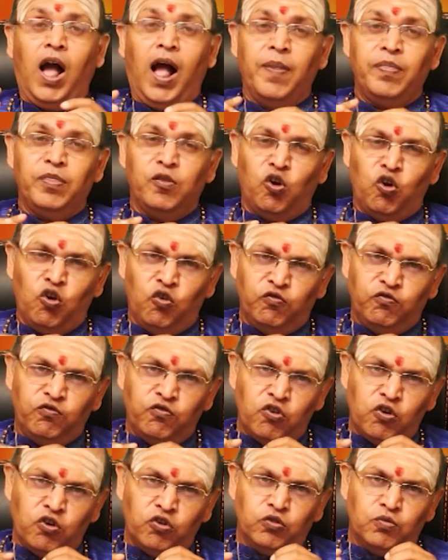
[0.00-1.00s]
அந்த
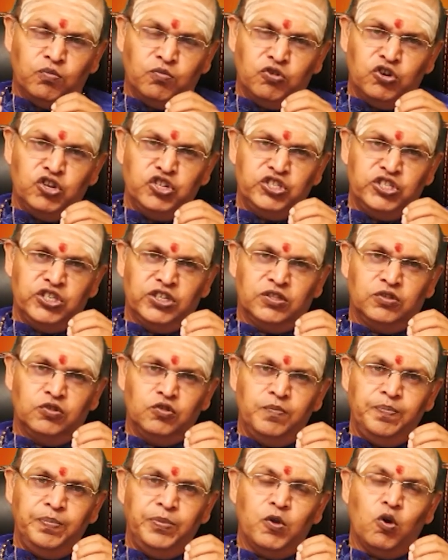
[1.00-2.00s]
ஒவ்வொரு
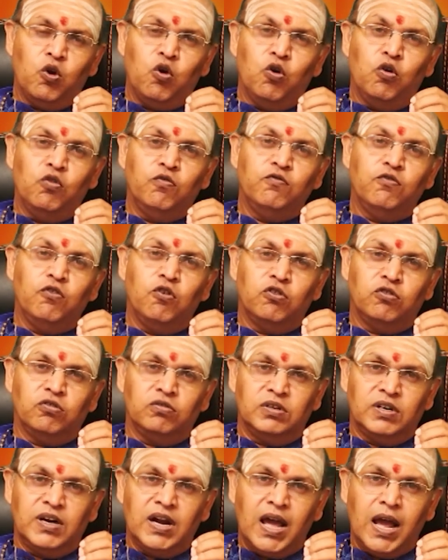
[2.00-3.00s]
முடிச்சிற்கும்
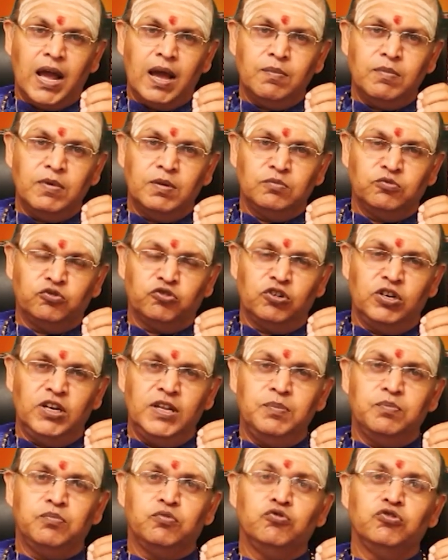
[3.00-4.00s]
ஒவ்வொரு நாமம்
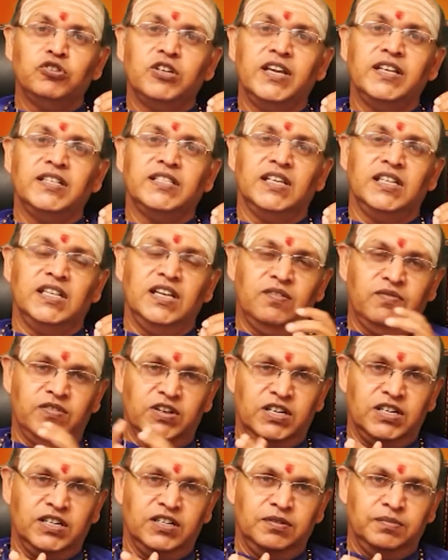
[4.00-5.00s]
சொல்லி பூஜை செய்ய
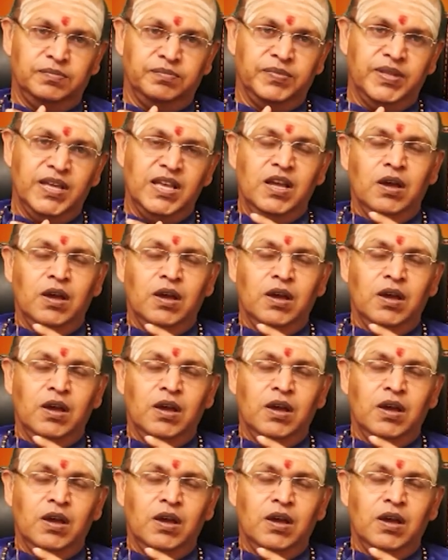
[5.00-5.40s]
வேண்டும்